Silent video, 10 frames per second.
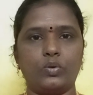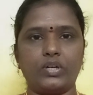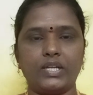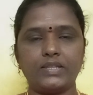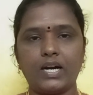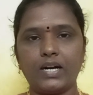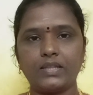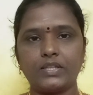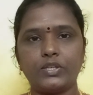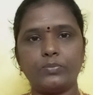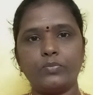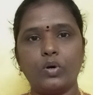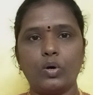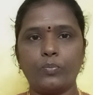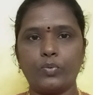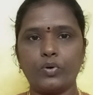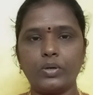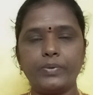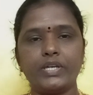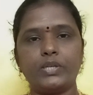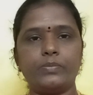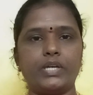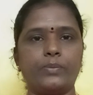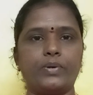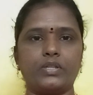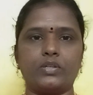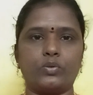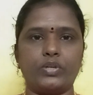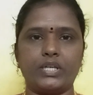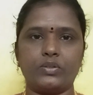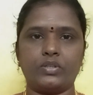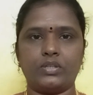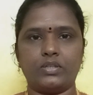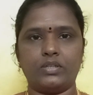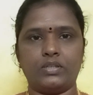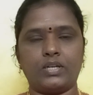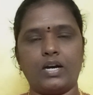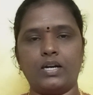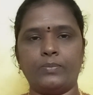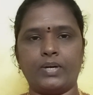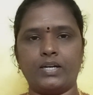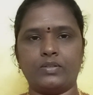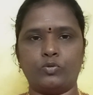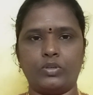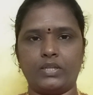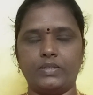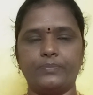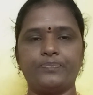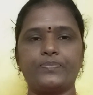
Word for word: ஒரு நிதானத்தையும் பொறுமையும் ஏற்படுத்தக்கூடிய ஒரு காலமாக உள்ளது